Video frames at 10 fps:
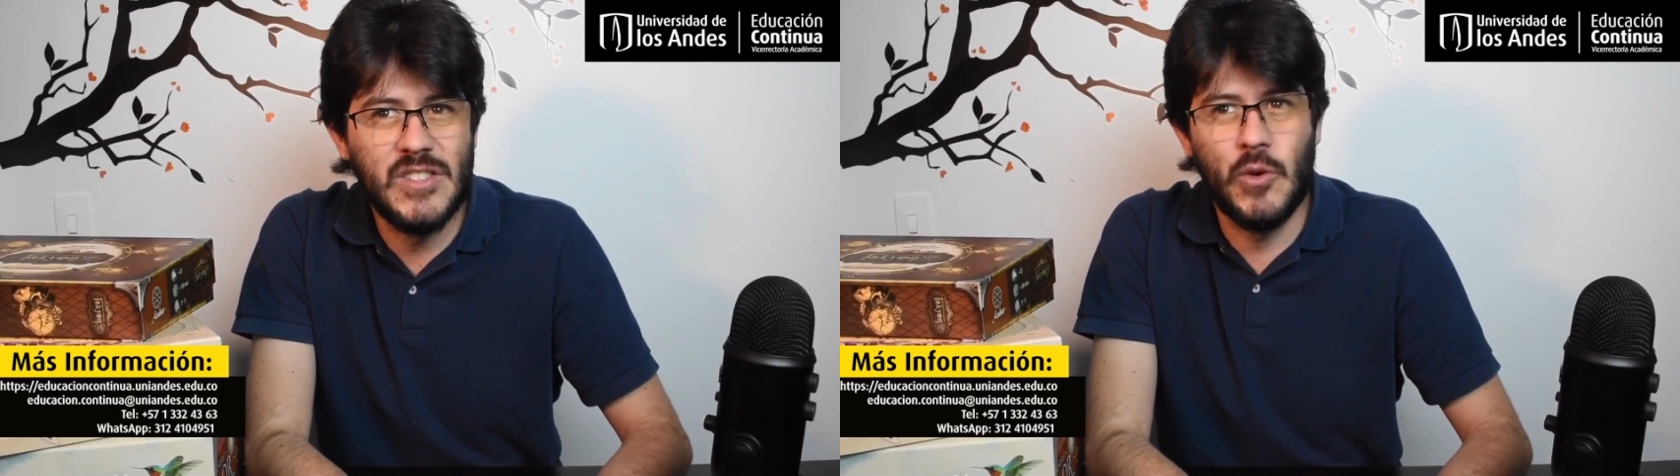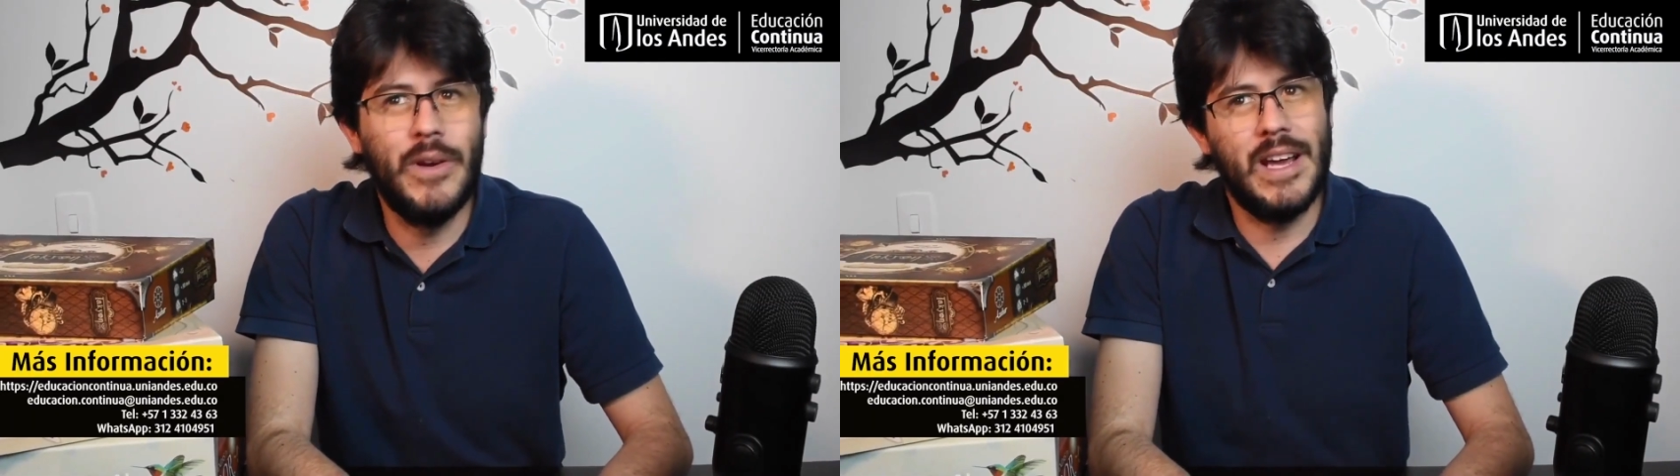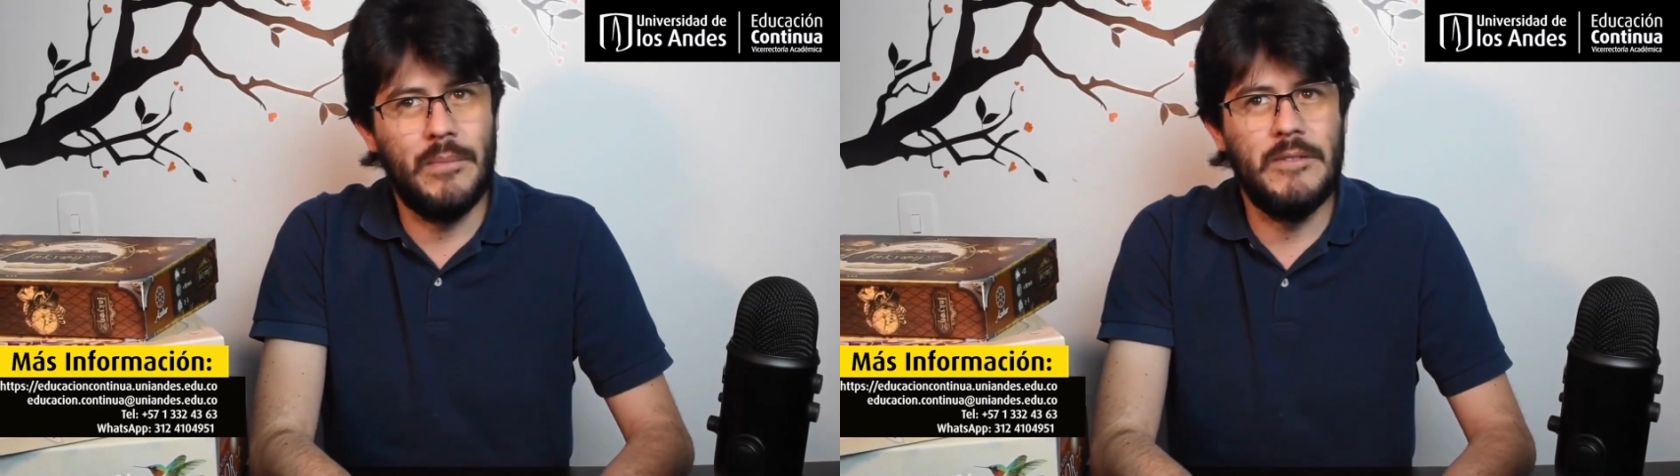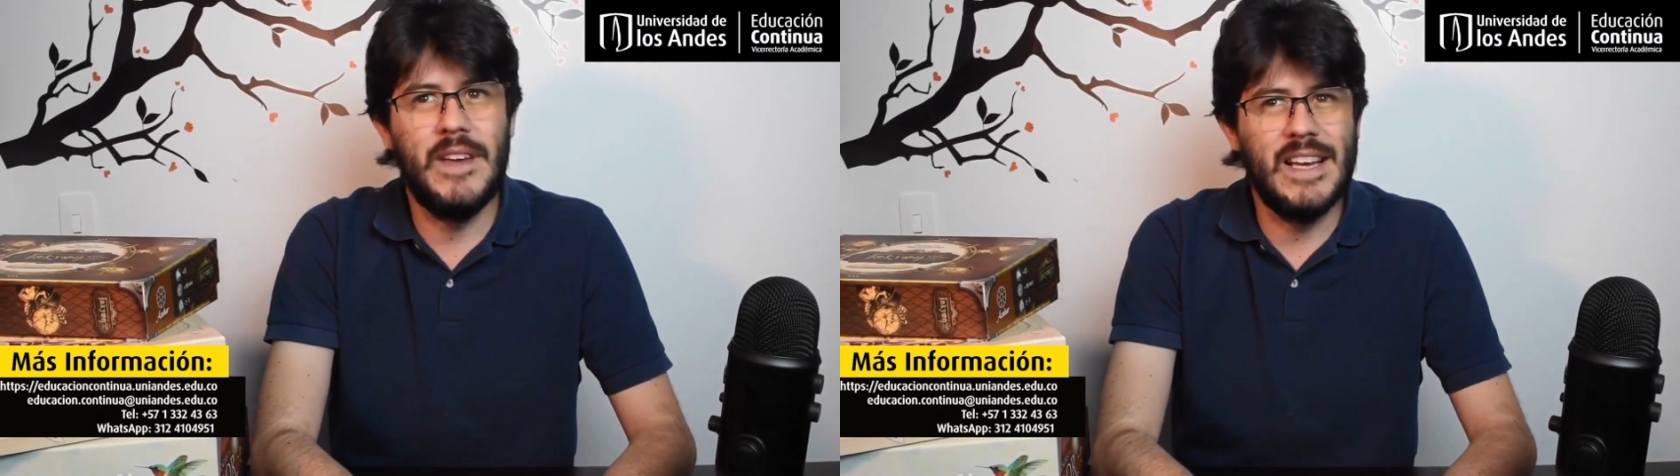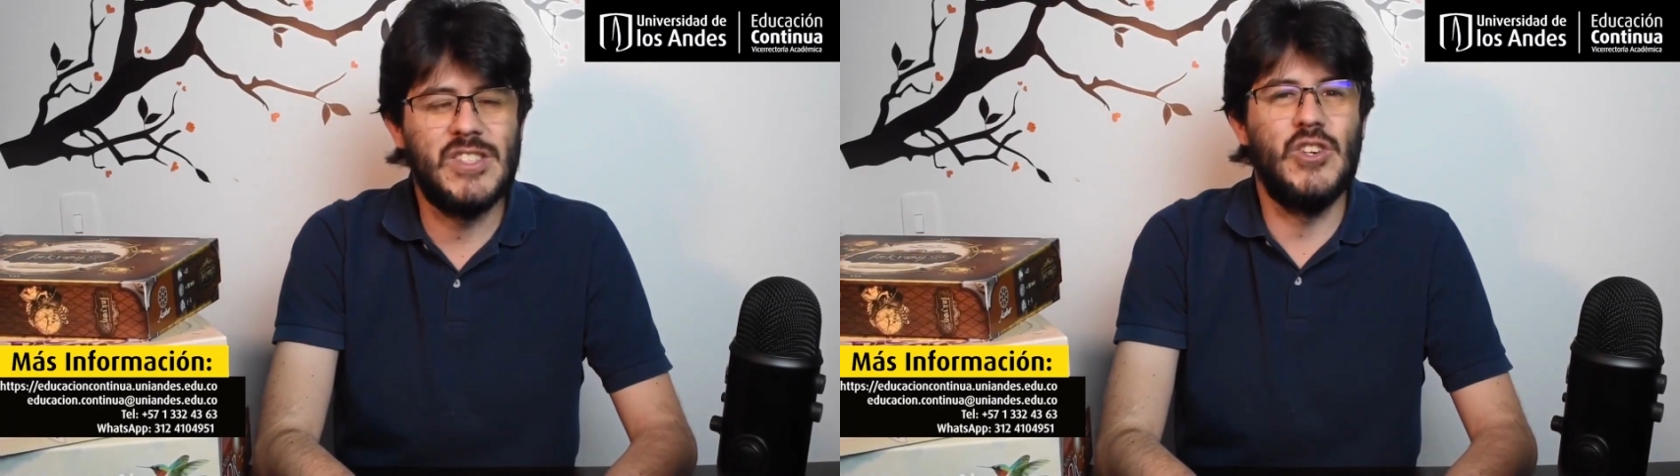sobre
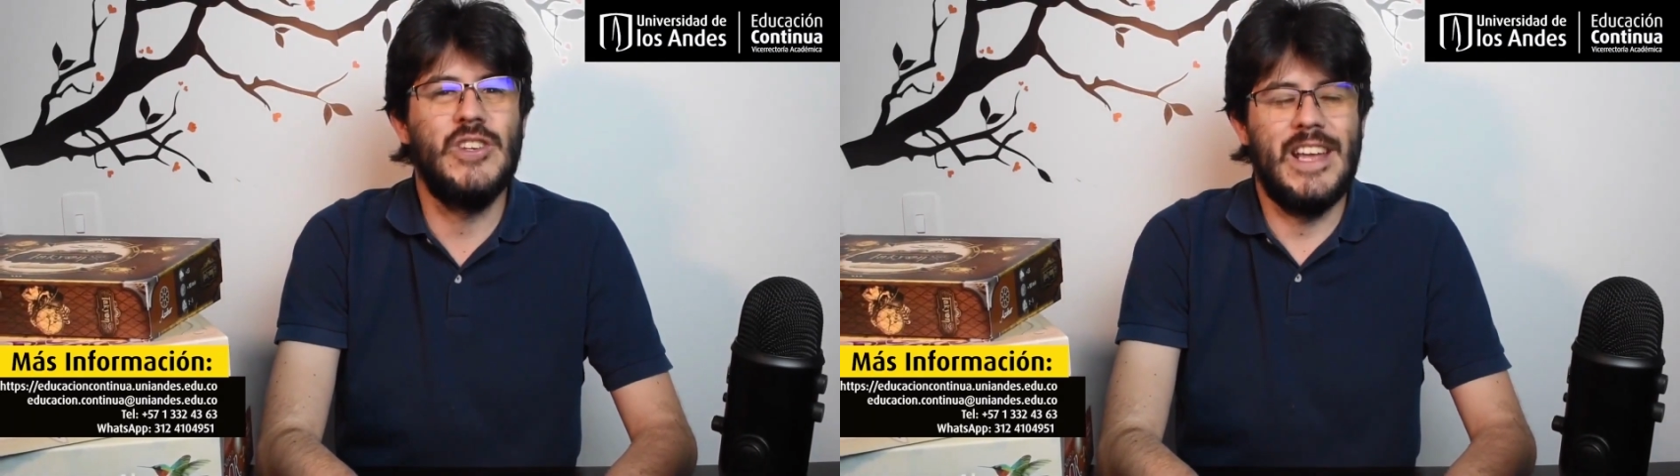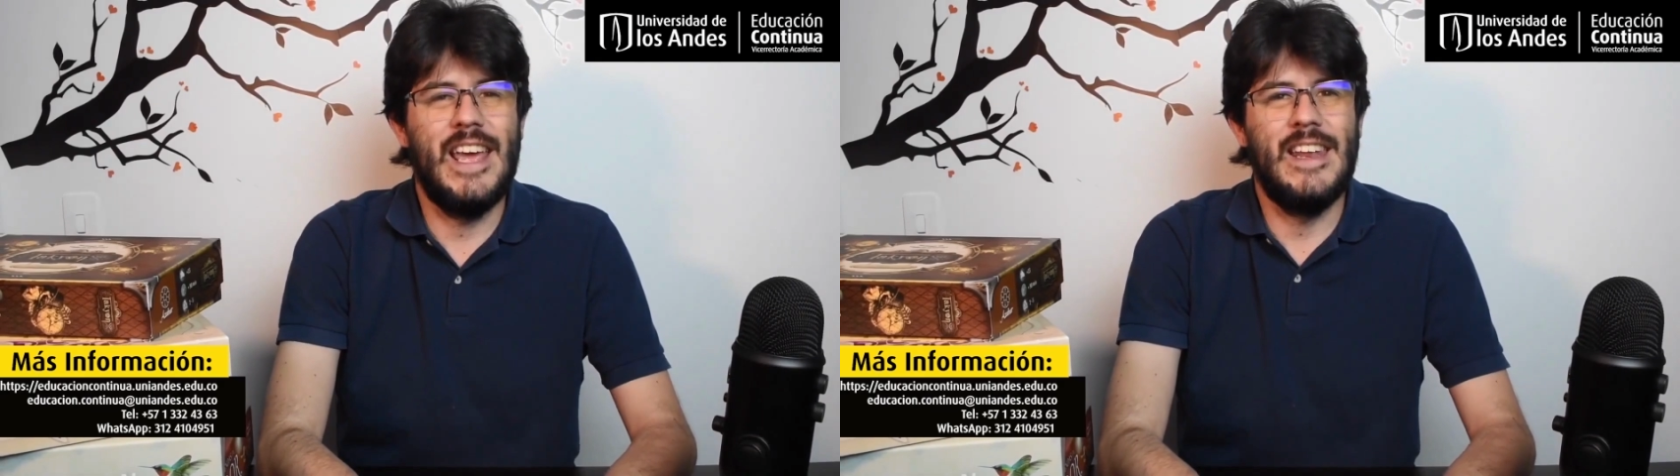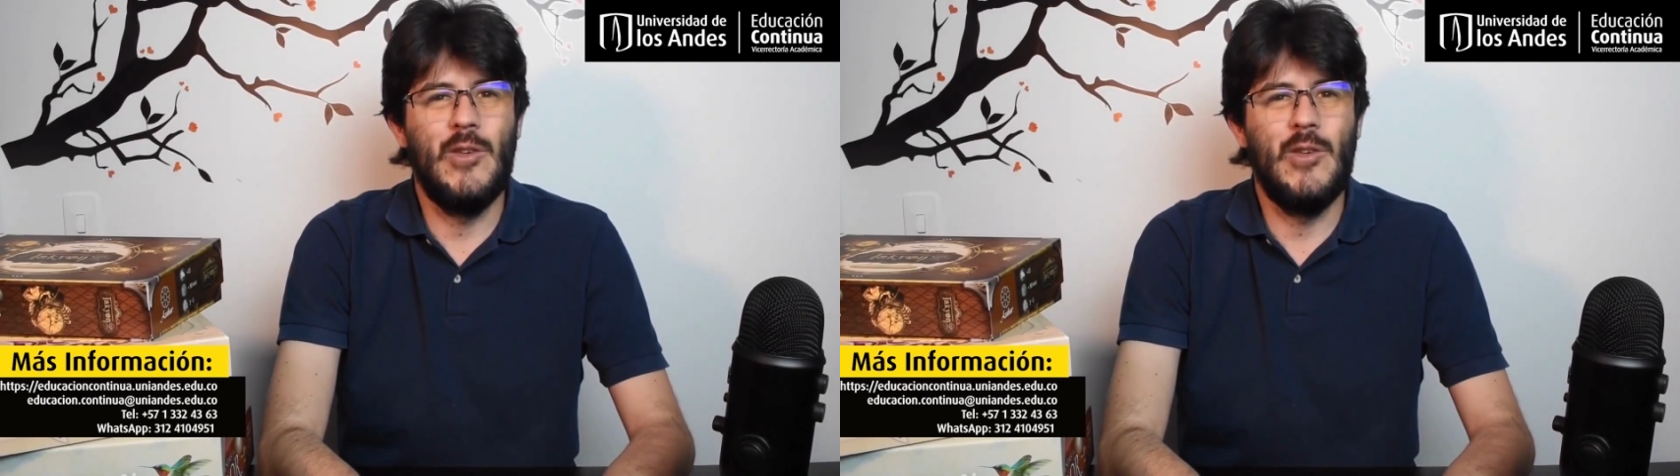gamificación en